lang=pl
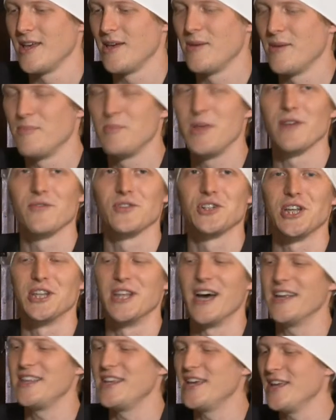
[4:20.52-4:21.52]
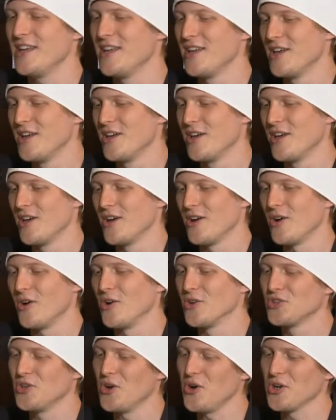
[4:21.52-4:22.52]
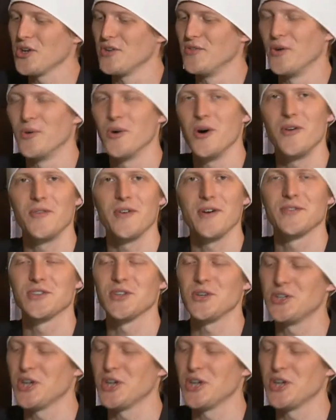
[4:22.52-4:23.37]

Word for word: Pierwsze danie ozory wołowe w sosie